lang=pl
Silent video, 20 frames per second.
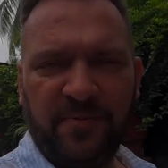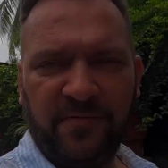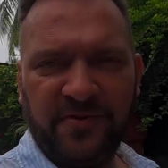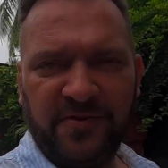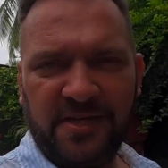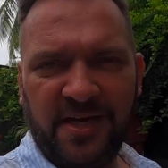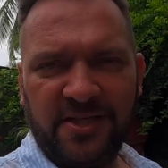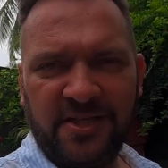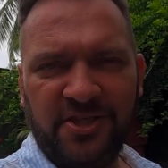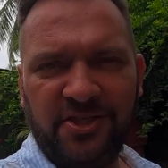
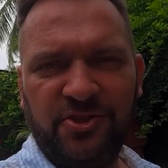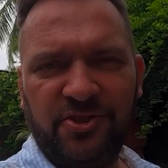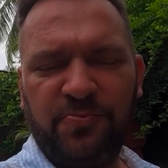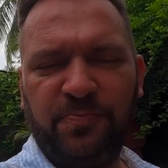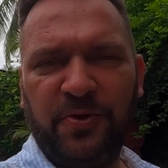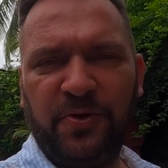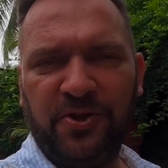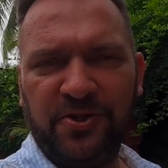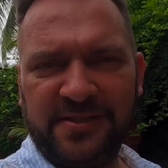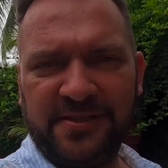powiedziała, że jest
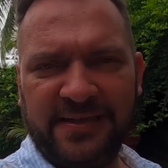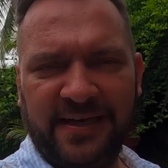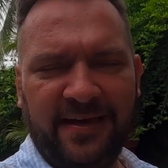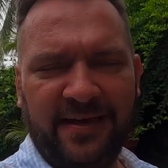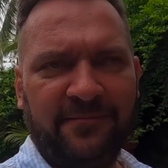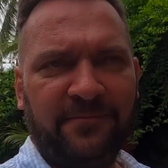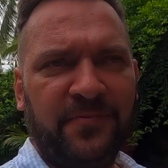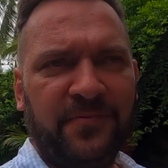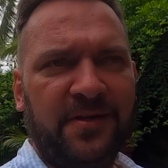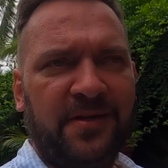
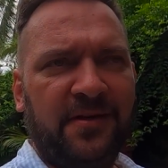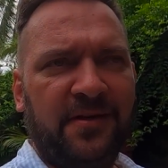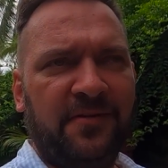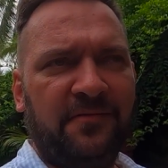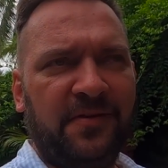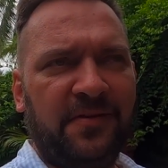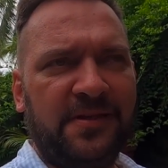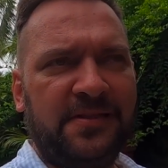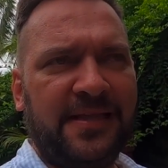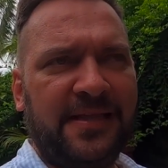śpiąca,
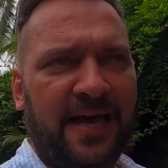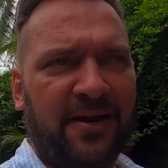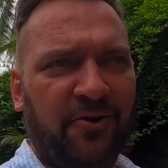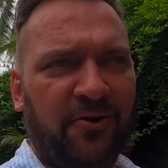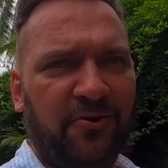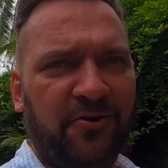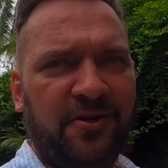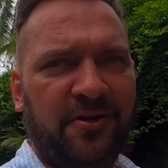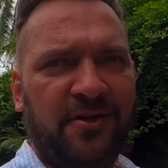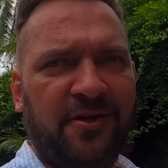więc
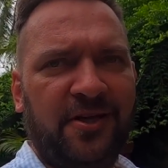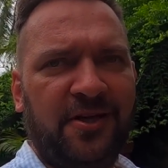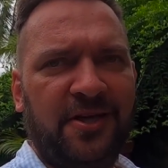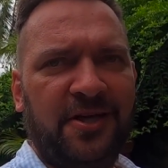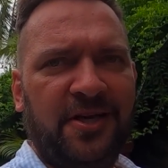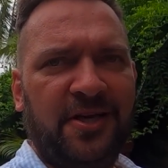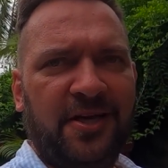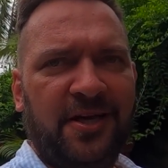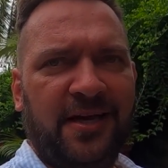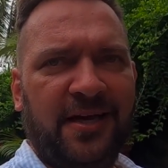Tarong
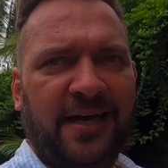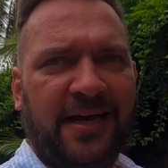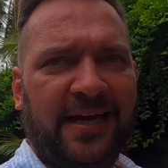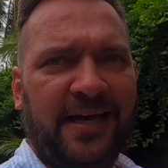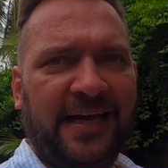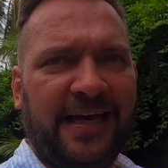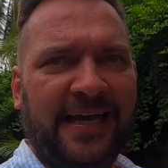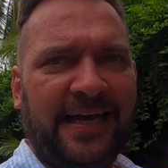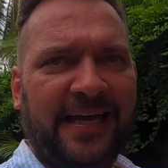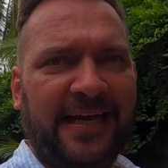
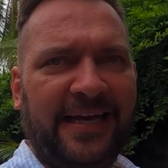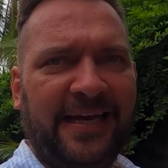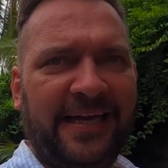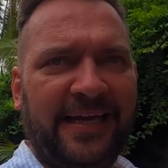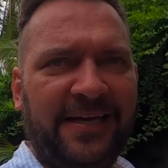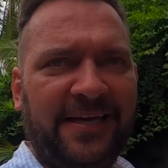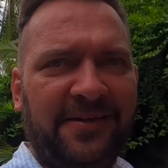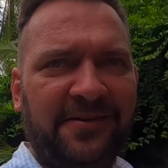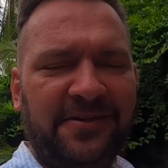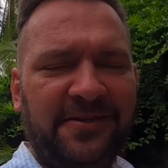
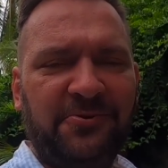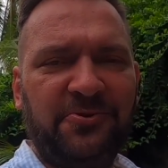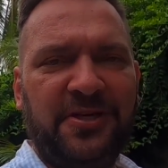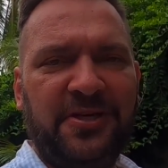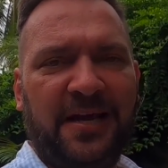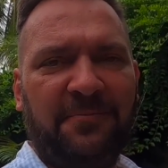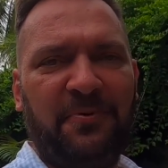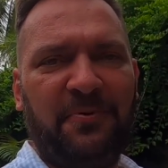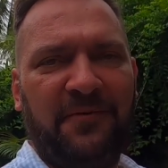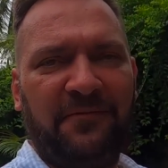E,
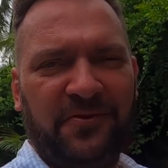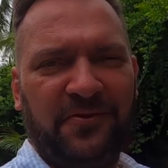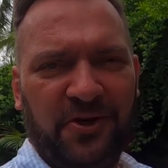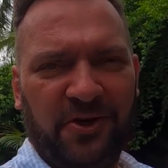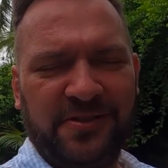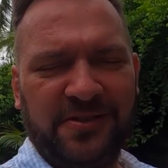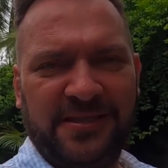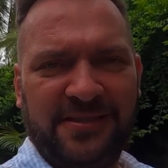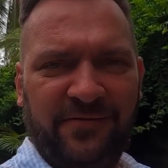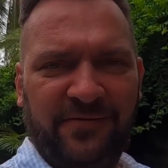już jak byłem w
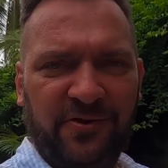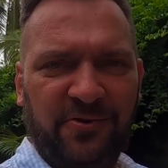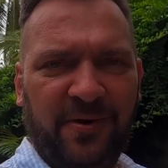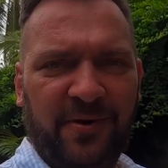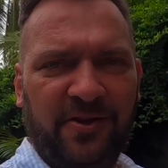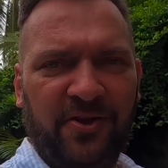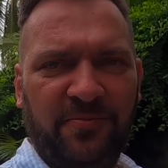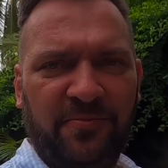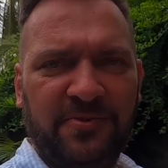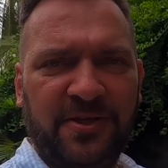drodze,
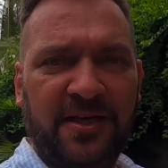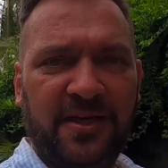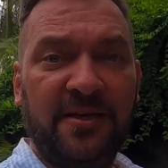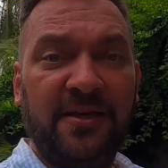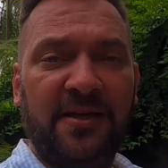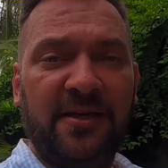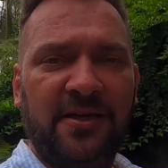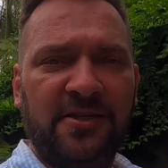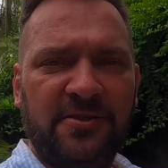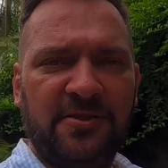dzwoniła do mnie,
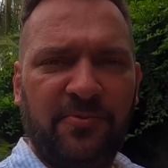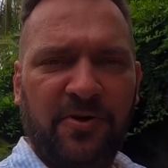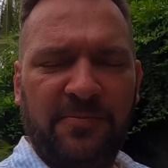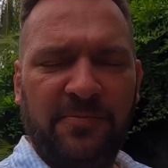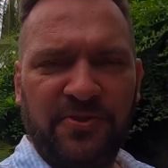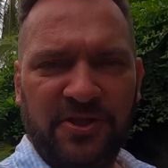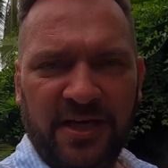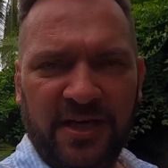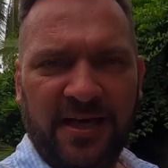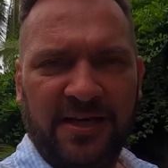czy
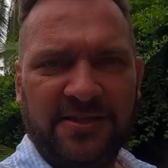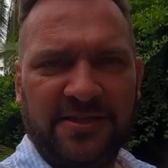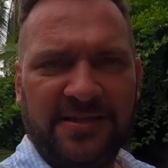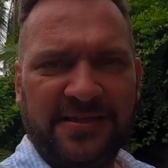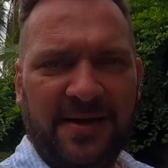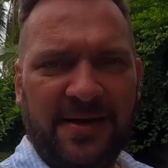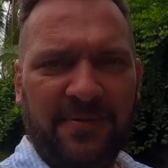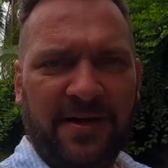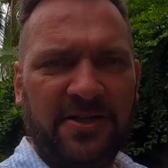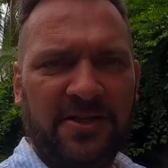mogę przyjechać je
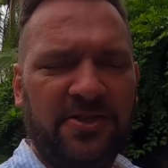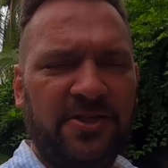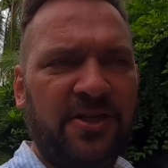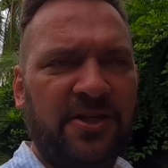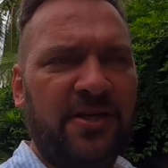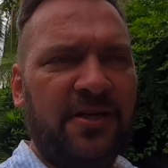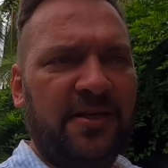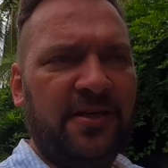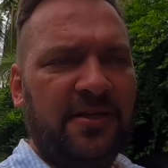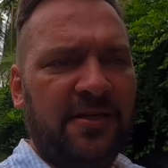zabrać,
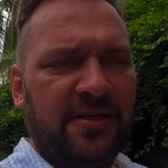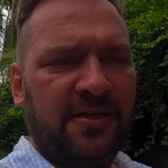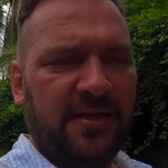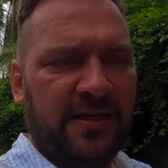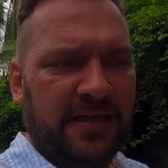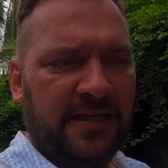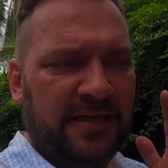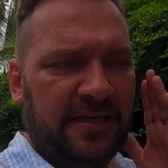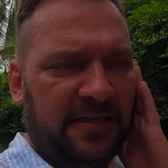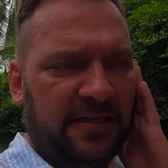
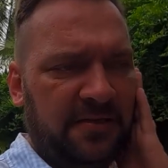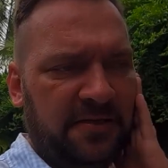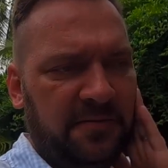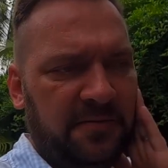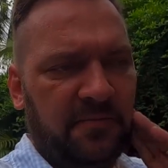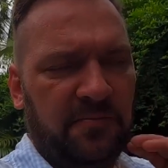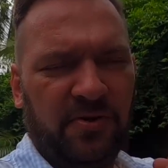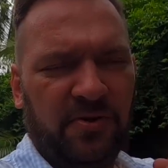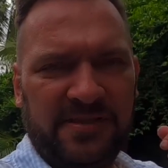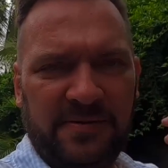e,
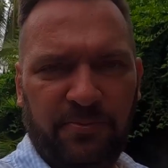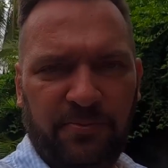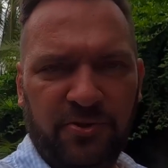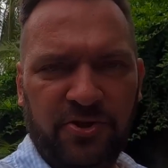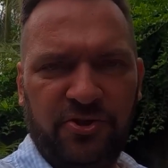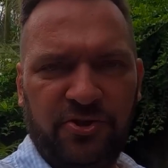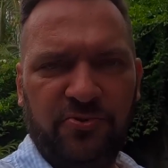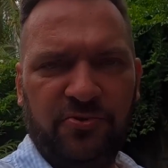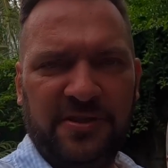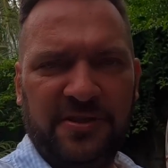bo chcę
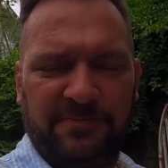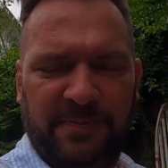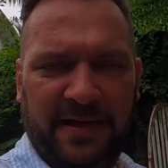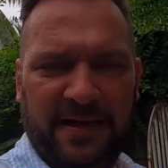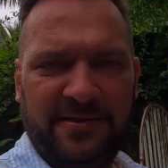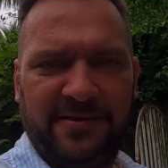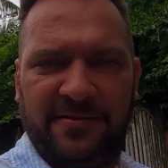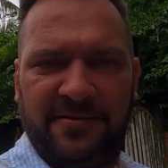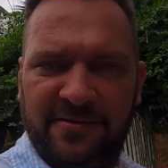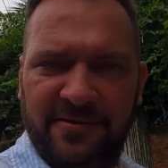położyć Juny
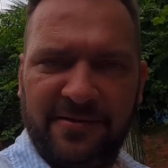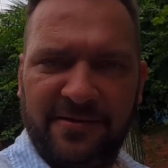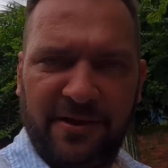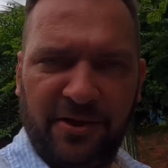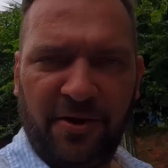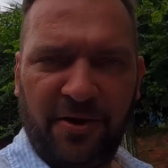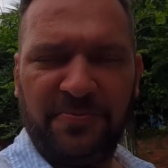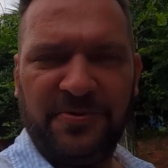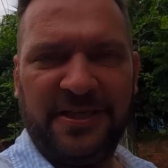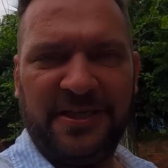spać.
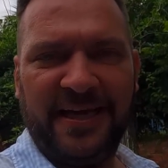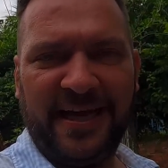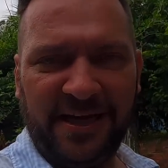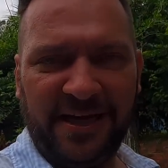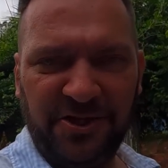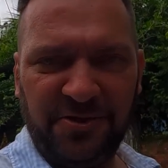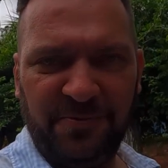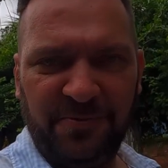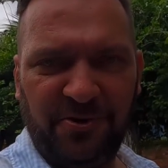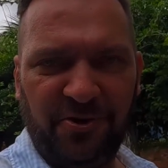Tylko
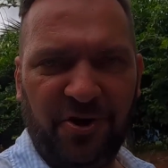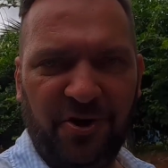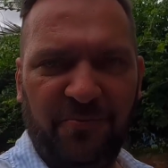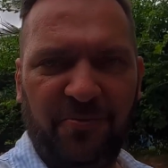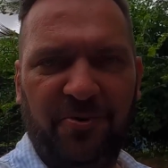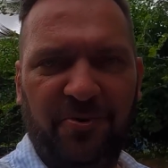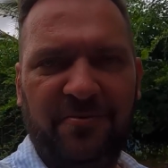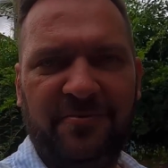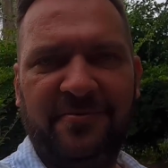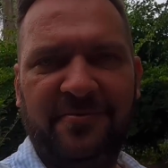przyjechaliśmy do
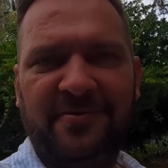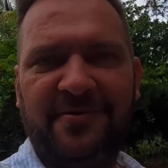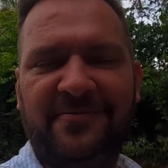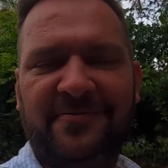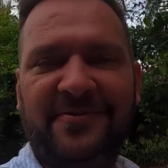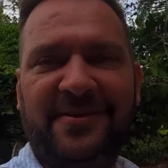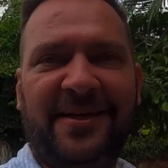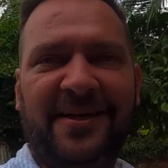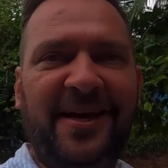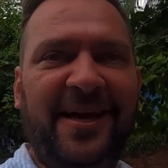domu
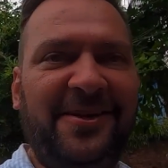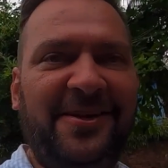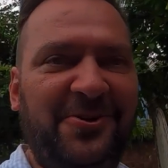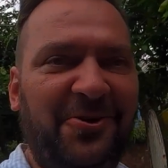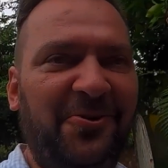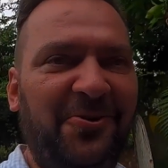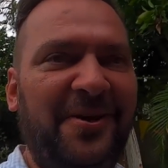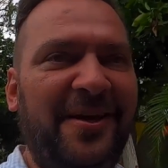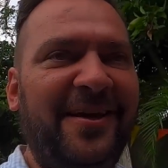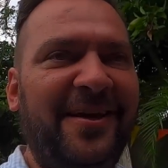i
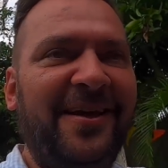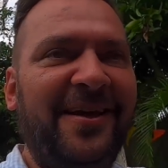Juny